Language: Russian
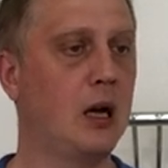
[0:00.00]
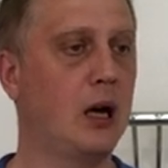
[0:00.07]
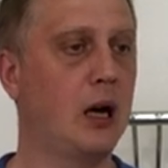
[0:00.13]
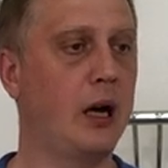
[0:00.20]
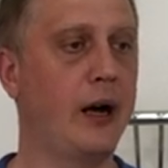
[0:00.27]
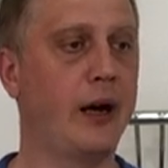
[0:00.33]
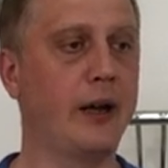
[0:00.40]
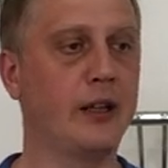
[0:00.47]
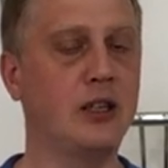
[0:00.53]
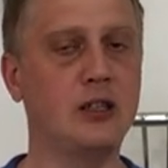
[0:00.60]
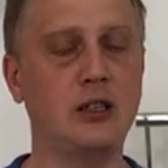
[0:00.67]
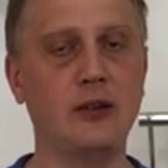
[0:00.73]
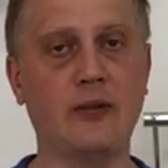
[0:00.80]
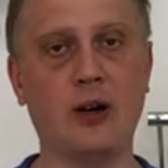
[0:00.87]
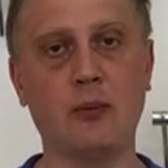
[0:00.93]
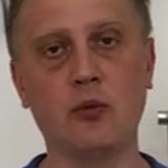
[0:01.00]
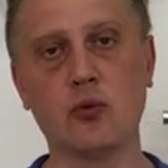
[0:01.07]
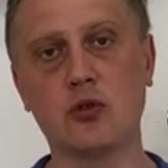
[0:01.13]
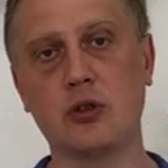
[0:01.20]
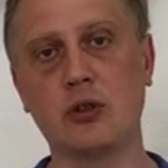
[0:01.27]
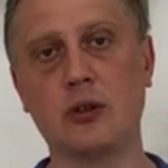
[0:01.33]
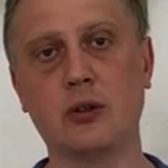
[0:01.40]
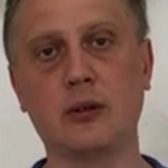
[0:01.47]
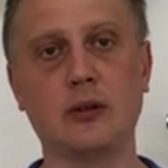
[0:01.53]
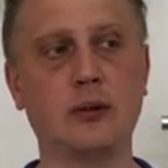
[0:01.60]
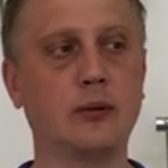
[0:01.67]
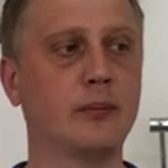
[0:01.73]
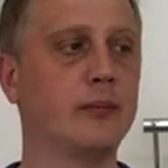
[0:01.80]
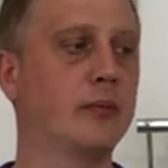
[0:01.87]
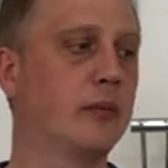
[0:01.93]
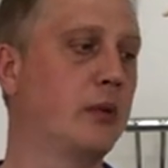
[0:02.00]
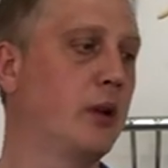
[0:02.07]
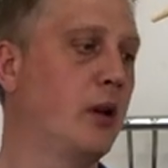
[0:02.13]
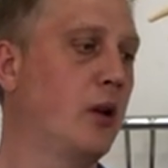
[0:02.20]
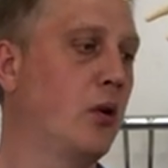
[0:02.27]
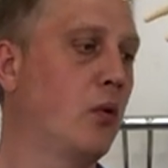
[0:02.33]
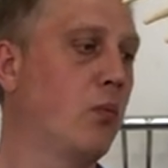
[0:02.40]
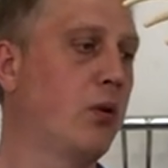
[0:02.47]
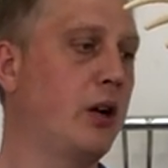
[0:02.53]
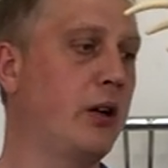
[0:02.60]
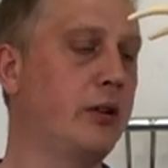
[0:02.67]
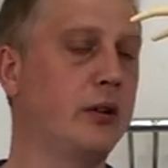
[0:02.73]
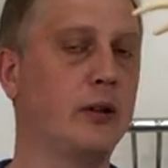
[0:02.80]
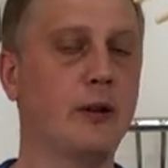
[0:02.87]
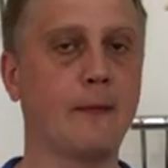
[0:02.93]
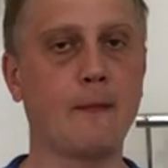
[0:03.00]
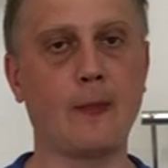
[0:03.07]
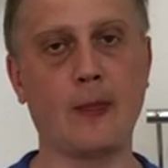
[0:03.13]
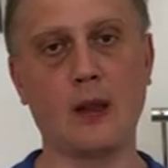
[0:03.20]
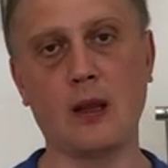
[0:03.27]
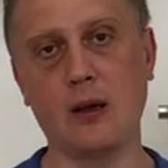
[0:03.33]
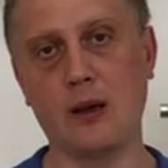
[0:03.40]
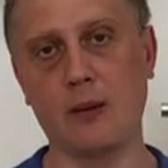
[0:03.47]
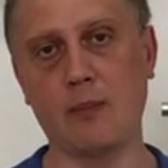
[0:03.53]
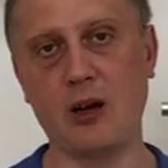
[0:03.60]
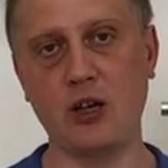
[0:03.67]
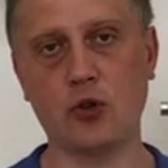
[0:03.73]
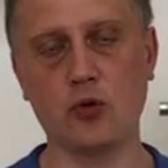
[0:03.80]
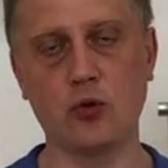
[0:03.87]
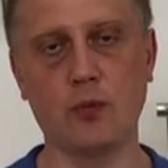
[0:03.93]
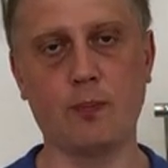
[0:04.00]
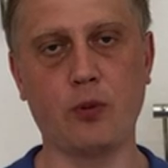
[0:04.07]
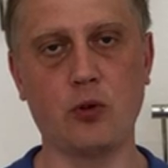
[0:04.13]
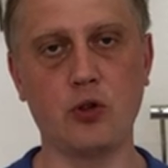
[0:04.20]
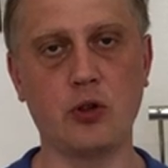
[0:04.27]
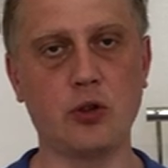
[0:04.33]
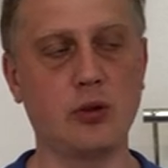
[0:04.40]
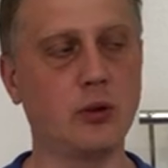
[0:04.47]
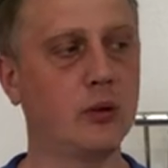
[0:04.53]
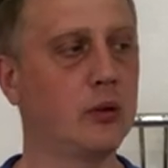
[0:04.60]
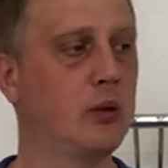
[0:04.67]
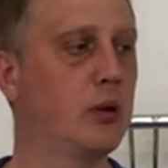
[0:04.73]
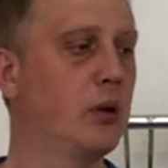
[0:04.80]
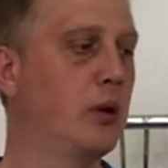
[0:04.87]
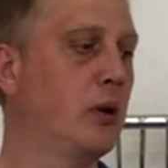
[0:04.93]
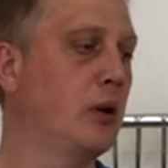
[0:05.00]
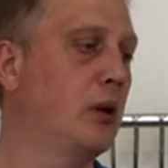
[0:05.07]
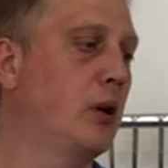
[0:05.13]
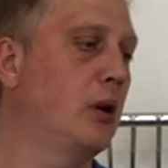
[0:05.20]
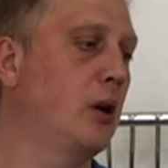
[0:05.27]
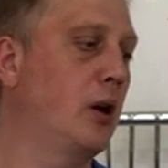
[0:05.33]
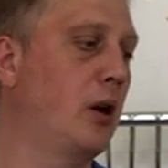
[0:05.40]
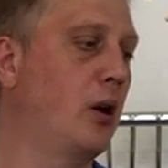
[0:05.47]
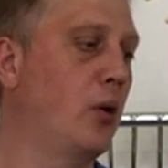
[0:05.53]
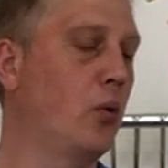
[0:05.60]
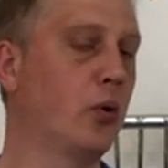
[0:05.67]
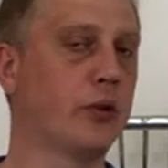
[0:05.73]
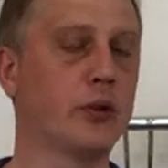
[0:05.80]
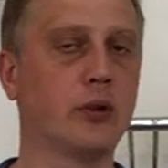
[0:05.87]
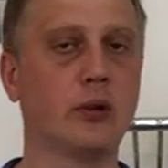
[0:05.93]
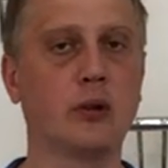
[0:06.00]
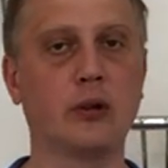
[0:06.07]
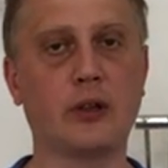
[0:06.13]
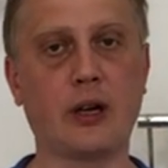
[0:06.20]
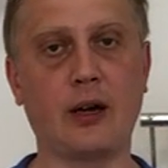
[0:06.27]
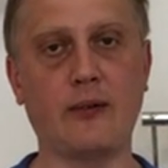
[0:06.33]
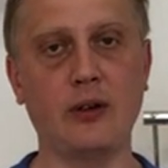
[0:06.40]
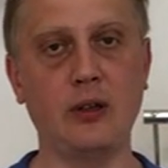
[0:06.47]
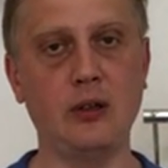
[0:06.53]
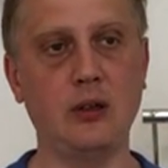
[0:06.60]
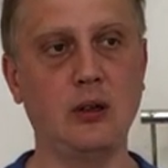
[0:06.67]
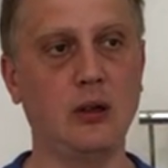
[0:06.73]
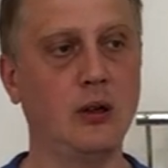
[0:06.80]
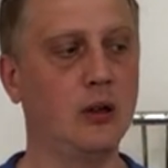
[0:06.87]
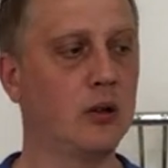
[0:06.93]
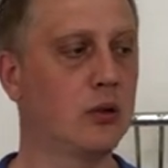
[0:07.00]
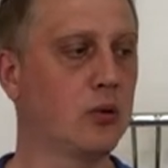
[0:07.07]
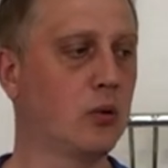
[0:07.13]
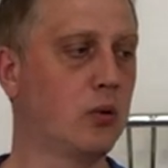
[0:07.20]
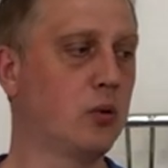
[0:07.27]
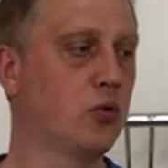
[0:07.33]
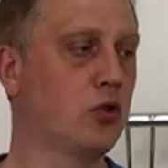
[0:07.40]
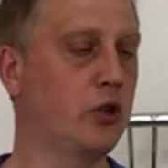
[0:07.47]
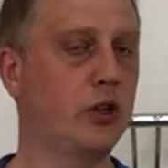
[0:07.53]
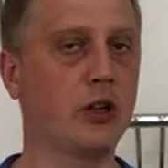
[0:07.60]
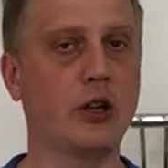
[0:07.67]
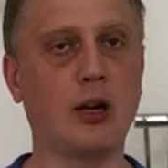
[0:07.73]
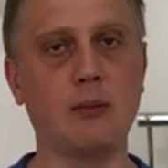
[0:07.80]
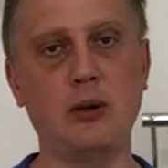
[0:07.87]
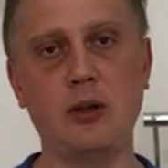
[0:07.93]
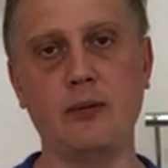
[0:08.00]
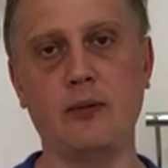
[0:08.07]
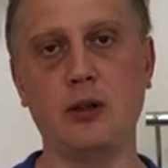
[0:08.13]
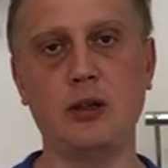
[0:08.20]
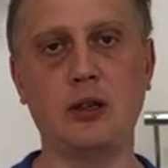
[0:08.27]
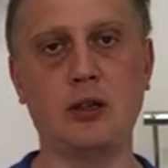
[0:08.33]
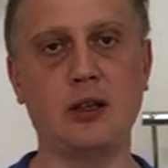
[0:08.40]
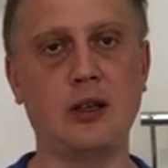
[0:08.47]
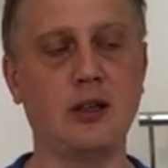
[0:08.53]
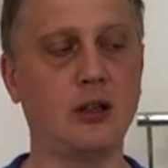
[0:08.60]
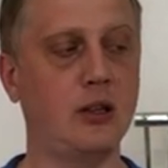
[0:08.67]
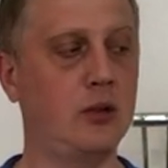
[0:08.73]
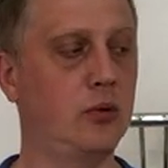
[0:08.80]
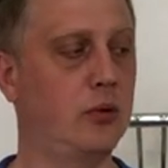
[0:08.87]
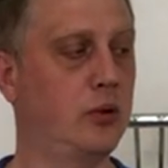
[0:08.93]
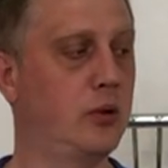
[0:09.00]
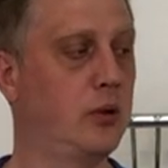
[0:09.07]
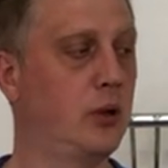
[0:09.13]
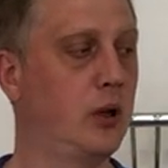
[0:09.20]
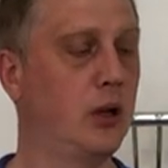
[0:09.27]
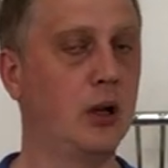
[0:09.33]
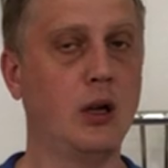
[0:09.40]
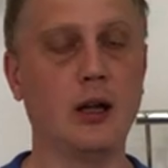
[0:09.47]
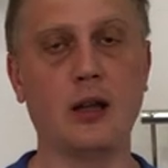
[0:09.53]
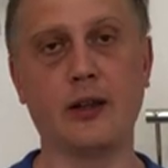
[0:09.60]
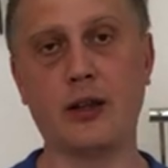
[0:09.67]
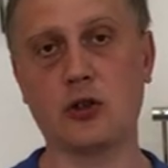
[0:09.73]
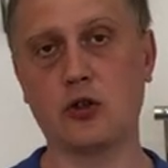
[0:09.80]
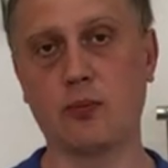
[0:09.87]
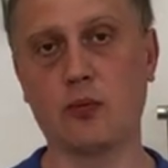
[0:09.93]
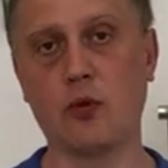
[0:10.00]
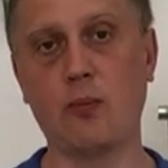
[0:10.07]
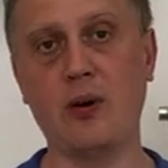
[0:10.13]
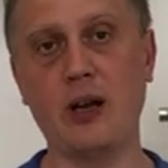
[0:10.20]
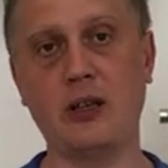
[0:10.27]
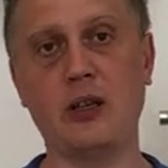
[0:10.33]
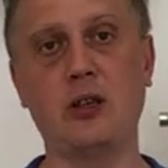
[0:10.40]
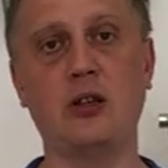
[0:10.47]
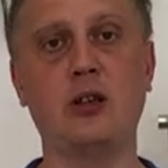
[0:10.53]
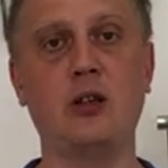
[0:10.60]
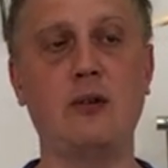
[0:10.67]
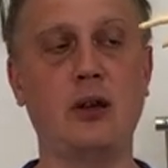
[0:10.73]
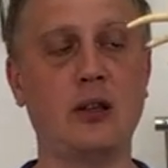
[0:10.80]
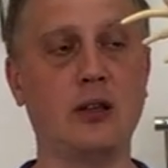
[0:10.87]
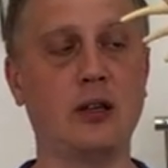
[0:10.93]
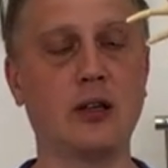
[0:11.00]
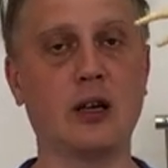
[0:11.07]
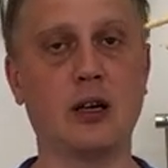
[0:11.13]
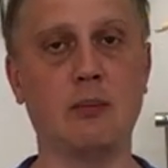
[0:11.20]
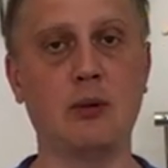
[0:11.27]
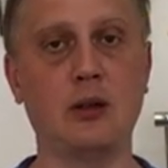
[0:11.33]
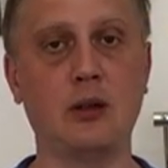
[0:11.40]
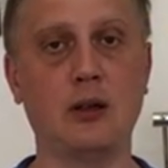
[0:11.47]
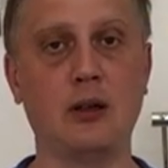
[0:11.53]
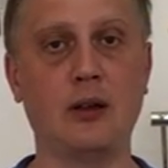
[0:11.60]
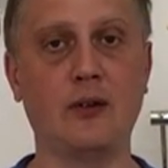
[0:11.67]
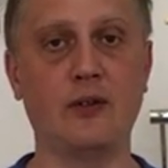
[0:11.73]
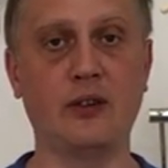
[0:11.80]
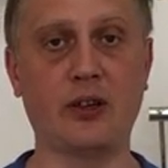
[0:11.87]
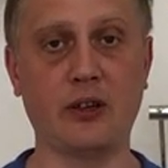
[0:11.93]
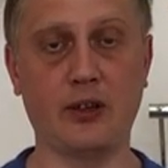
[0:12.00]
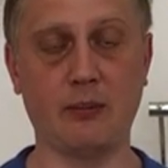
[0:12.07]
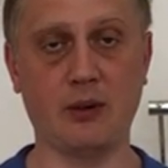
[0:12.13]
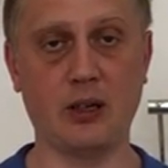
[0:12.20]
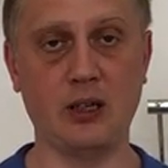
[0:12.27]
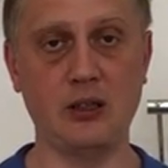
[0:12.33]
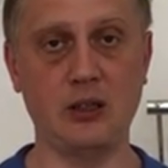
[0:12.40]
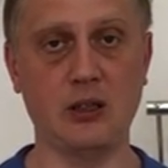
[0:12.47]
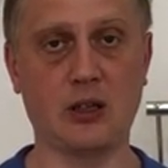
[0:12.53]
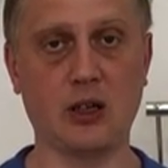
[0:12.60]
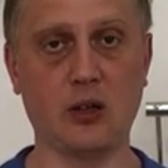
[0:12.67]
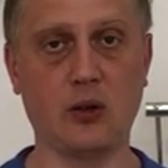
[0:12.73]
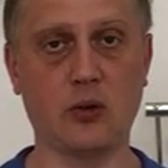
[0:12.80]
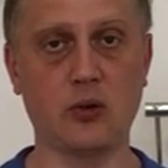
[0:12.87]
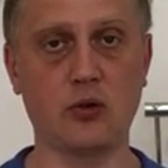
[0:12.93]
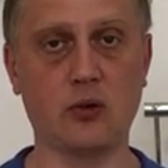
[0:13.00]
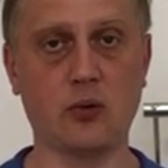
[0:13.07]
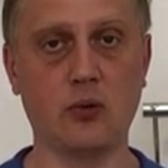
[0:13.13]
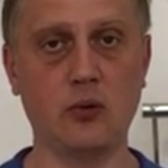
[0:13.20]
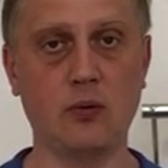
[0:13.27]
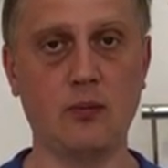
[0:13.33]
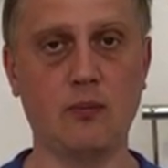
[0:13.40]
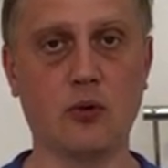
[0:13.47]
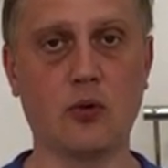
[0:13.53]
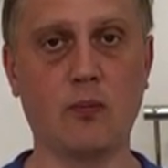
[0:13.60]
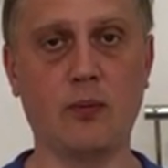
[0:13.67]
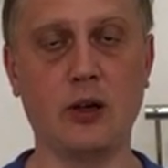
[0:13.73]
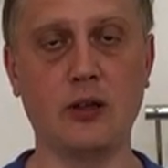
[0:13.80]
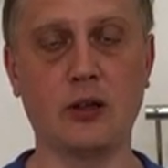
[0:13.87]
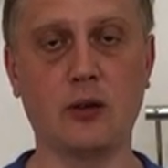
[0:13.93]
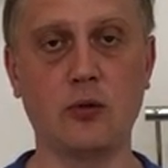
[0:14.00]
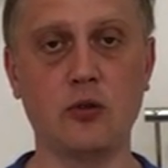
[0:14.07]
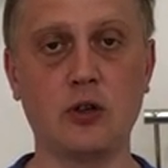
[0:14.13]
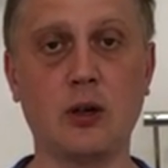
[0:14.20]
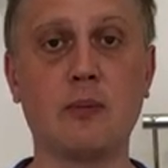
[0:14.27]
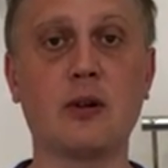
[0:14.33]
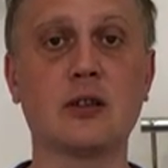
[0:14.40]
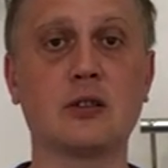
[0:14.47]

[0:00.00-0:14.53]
А если вам нужно убрать большую площадь от травы, то лучше эти грабли вы нигде не найдете. Так что покупайте эти деревянные грабли в интернет-магазине kado.ru, покупайте лучше, а про